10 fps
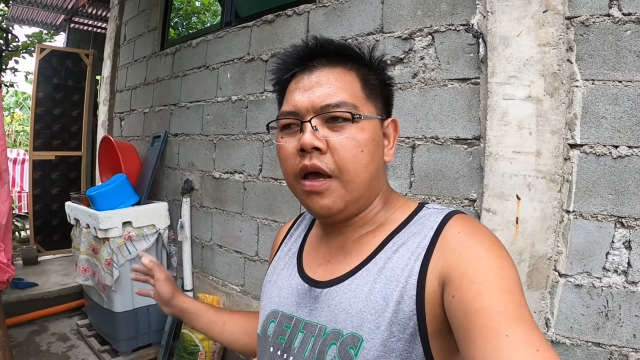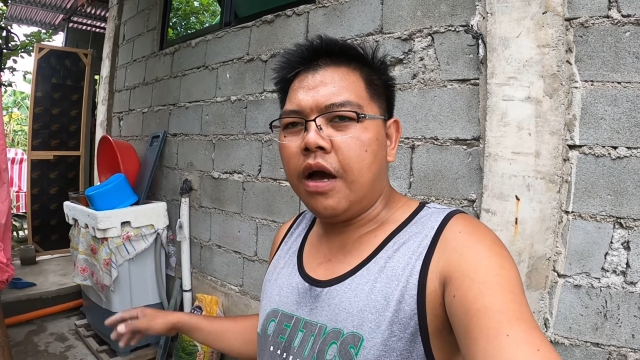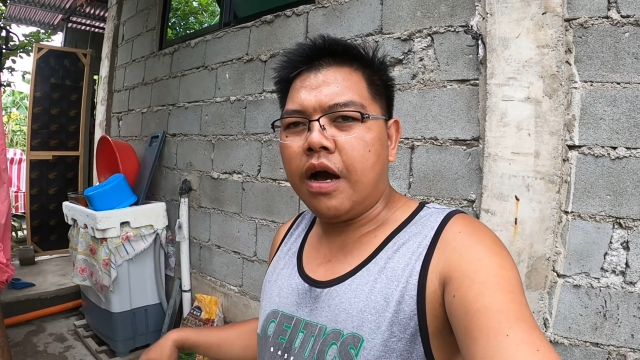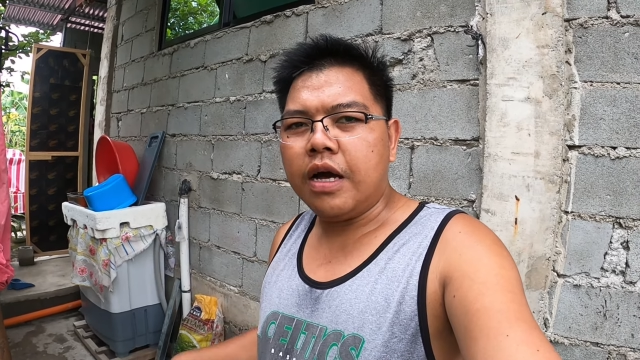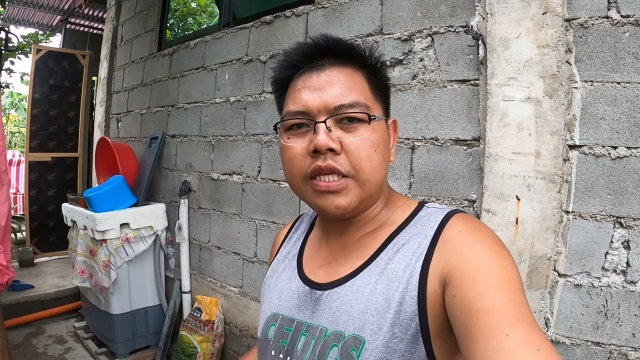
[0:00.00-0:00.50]

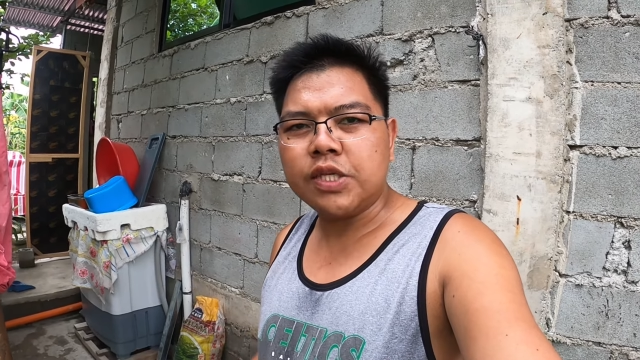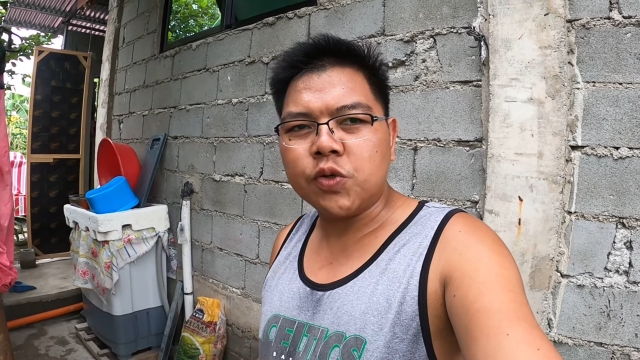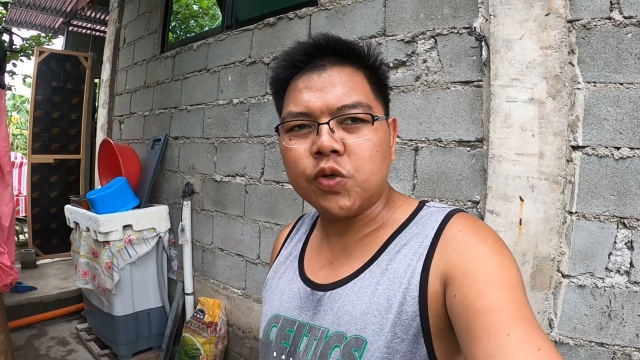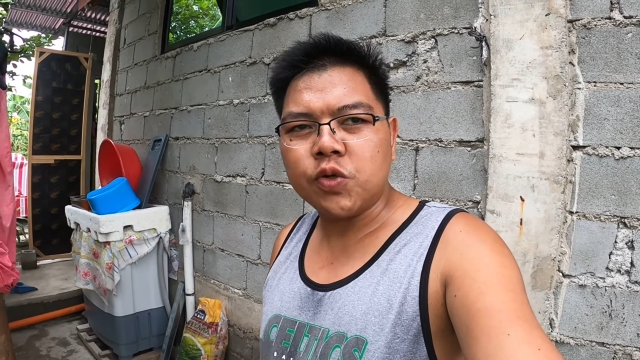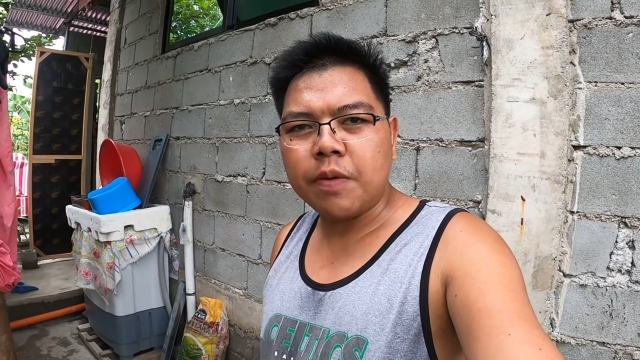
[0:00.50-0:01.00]
uh, ah,
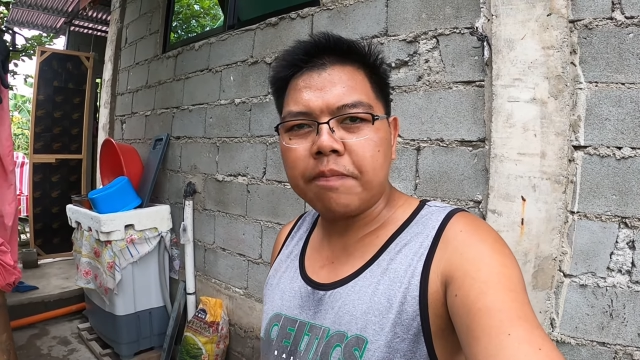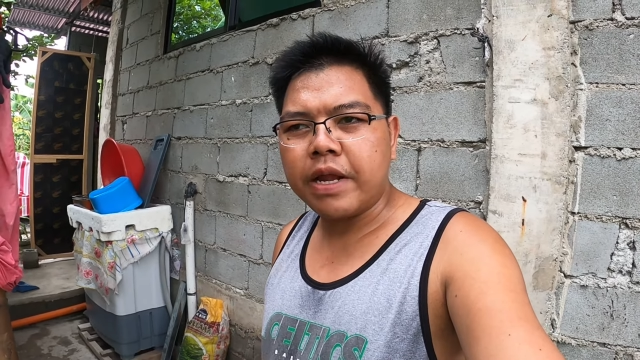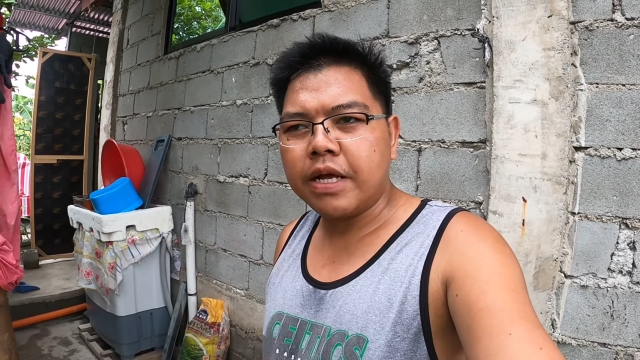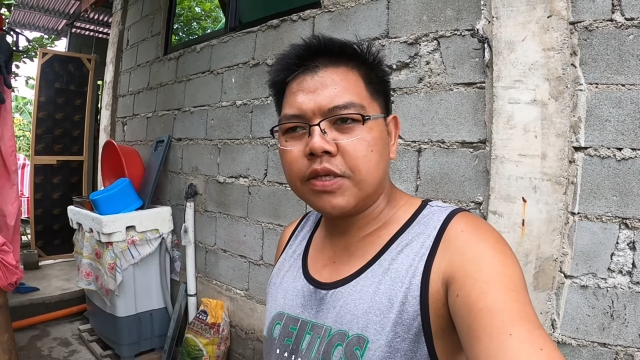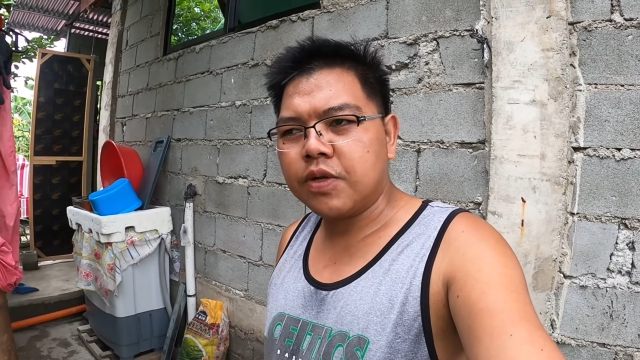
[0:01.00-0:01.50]
18 na
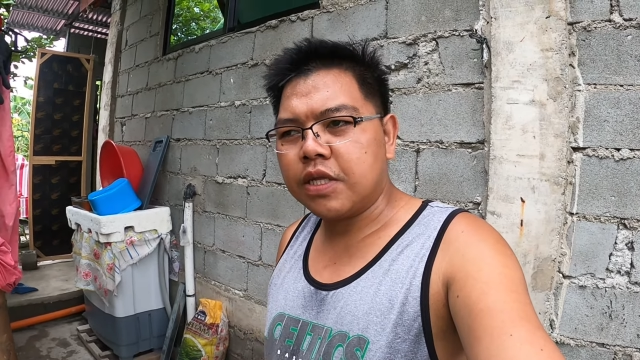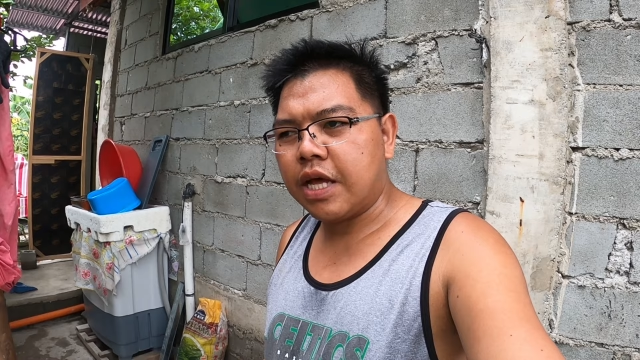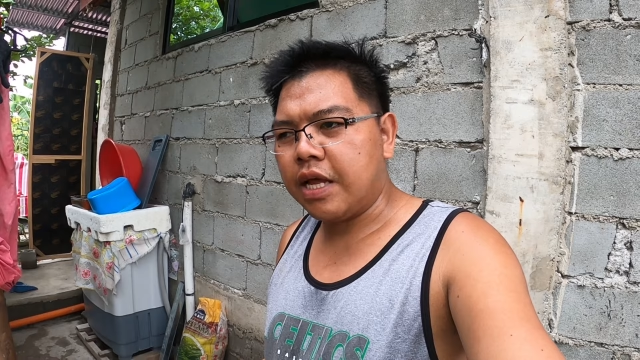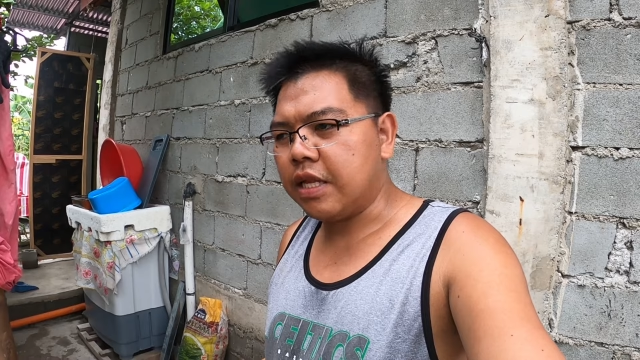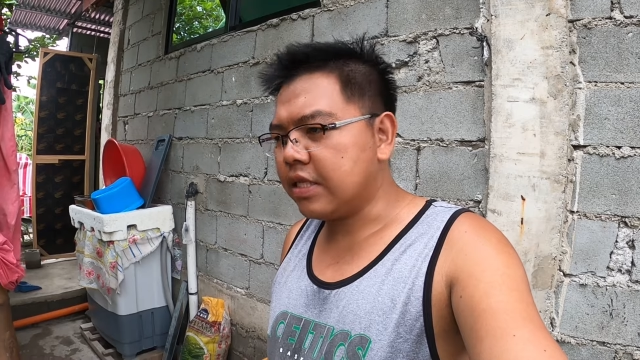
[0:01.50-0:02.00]
piraso na
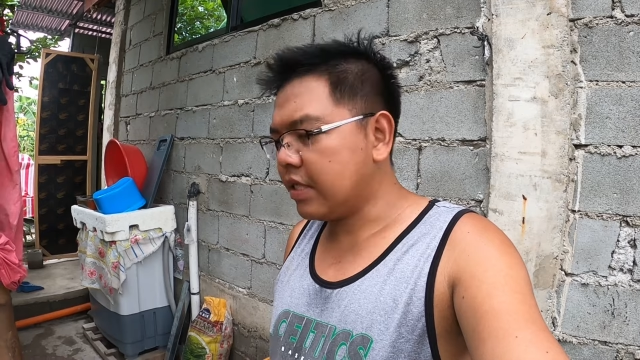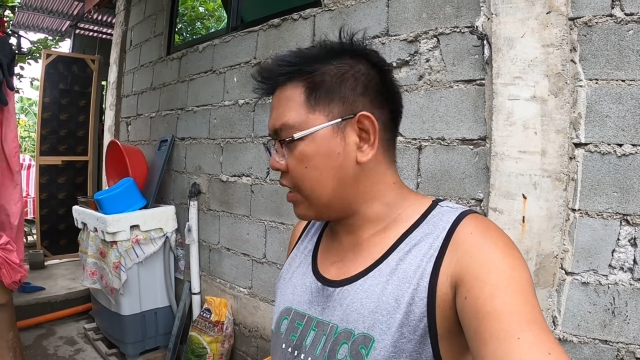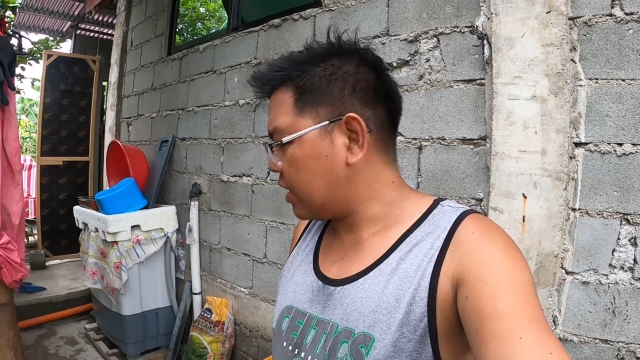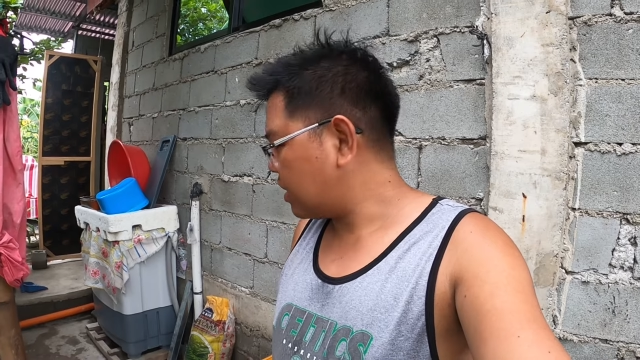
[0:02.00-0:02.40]
tiles